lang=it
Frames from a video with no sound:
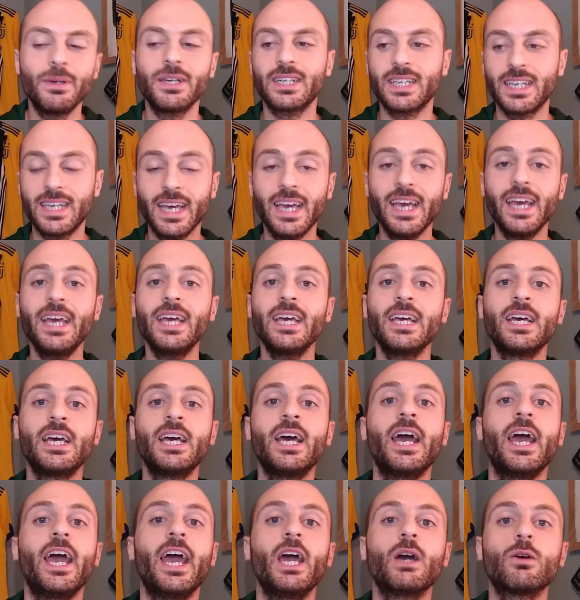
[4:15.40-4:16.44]
perché
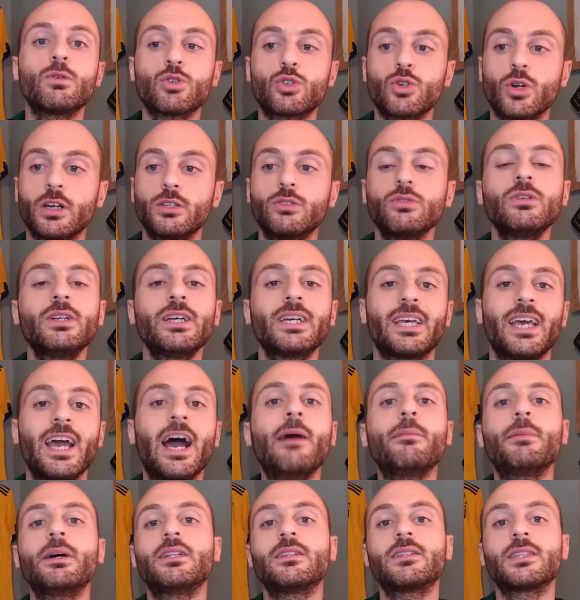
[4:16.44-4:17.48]
è un giocatore che
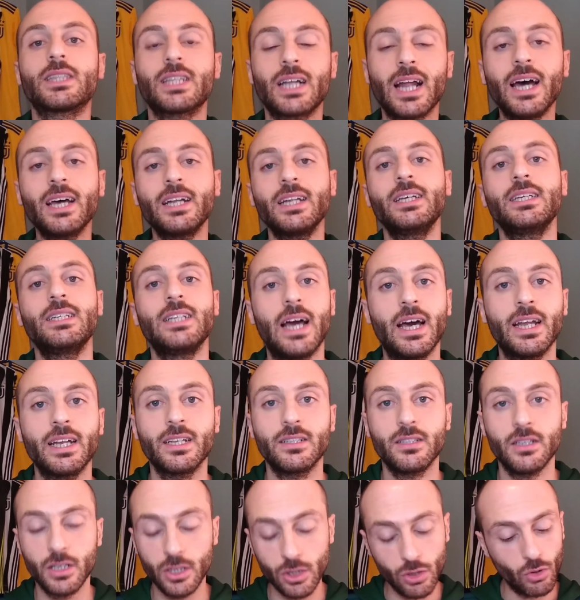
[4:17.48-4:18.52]
ama entrare in
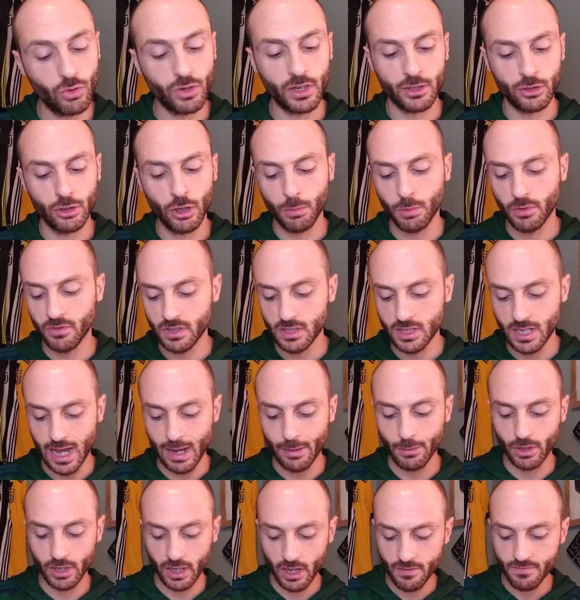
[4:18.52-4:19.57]
area di rigore e dopo
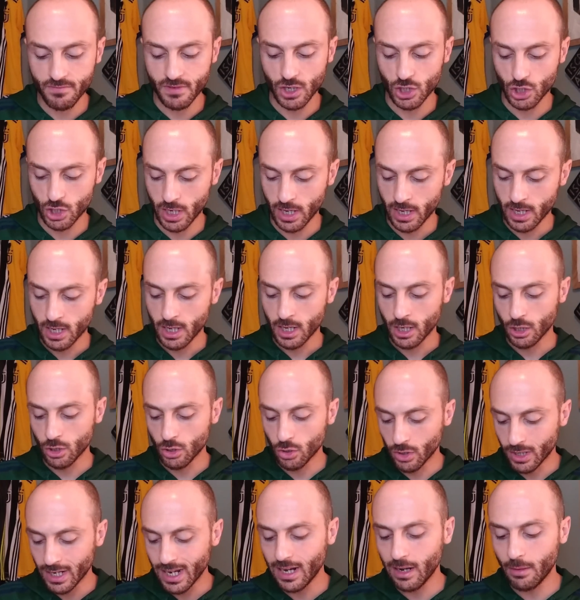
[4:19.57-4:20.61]
vediamo che invece
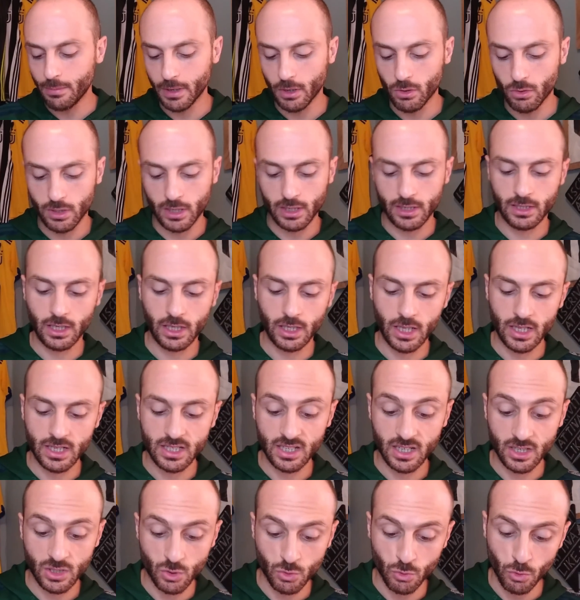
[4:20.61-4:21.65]
non è la peculiarità del
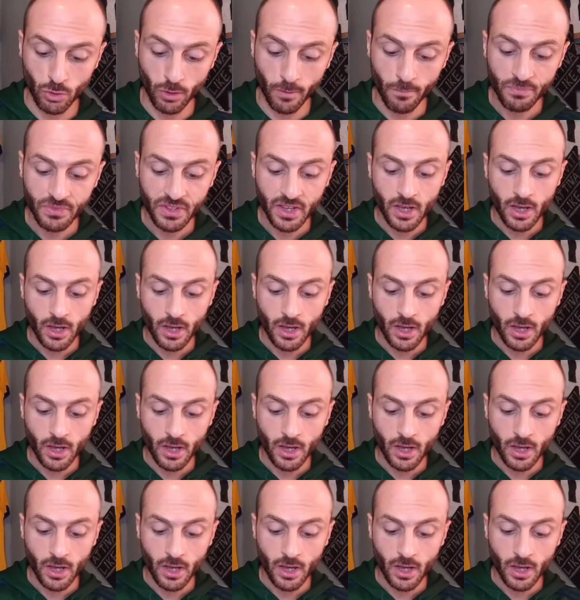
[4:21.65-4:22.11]
Sassuolo.